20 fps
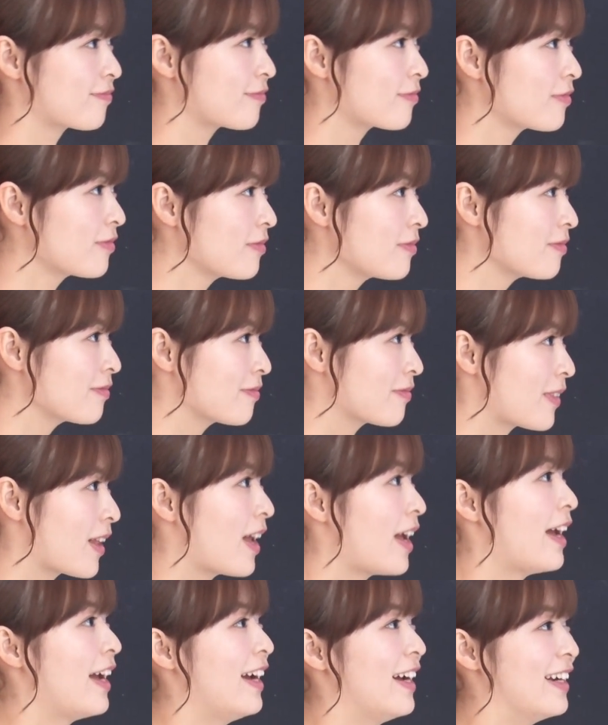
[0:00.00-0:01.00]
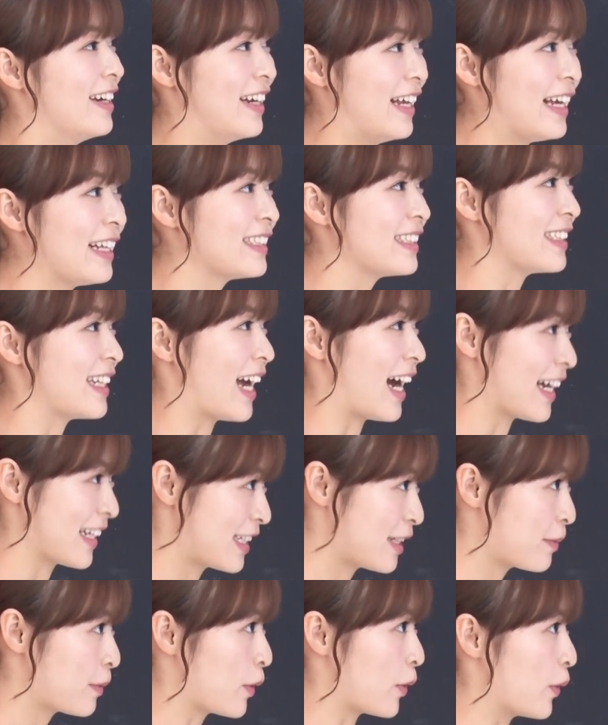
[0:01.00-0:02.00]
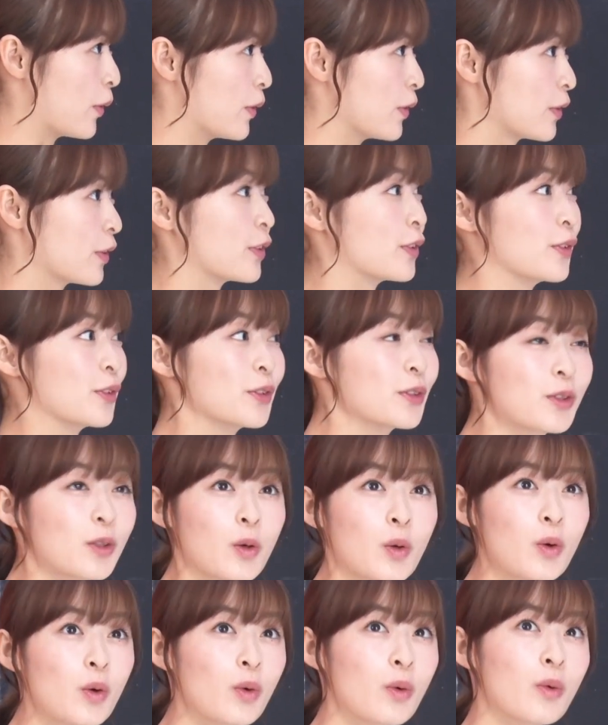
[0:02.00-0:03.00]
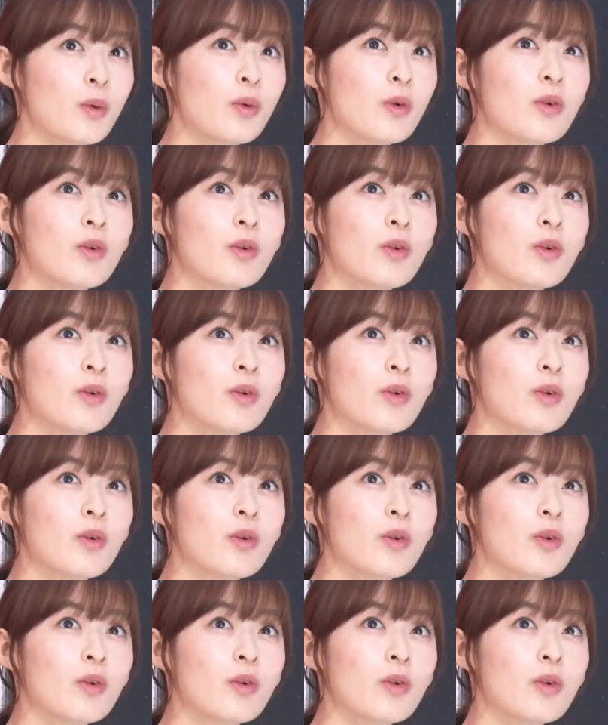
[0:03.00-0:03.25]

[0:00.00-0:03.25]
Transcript: い。レンジではちびょう、すると。